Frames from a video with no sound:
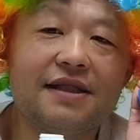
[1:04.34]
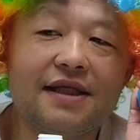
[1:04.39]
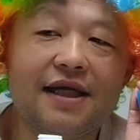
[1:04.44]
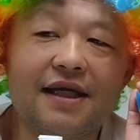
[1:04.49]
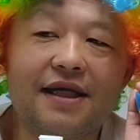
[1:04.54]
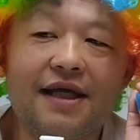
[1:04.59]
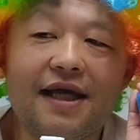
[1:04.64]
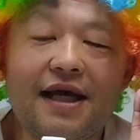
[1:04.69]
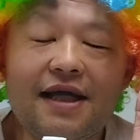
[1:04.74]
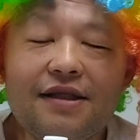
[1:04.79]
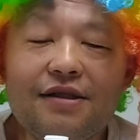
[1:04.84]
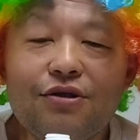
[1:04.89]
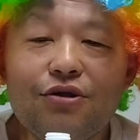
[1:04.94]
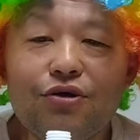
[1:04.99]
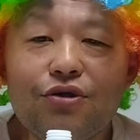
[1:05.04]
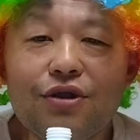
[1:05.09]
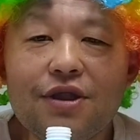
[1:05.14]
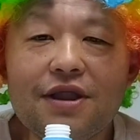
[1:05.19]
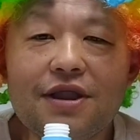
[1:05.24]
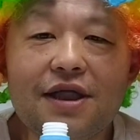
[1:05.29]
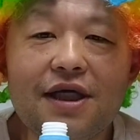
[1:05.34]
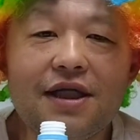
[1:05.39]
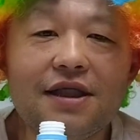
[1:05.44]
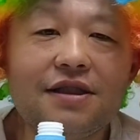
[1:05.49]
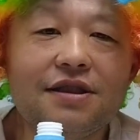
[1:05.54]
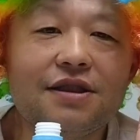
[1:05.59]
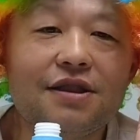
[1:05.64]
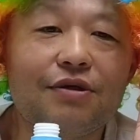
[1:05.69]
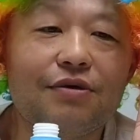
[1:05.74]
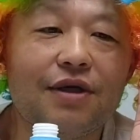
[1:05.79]
んね、言動に
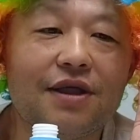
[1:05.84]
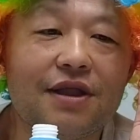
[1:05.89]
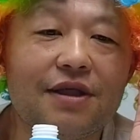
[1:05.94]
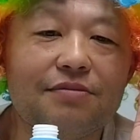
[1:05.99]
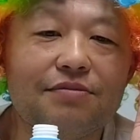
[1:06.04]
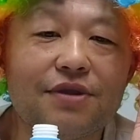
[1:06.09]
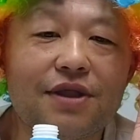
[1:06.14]
対してはね、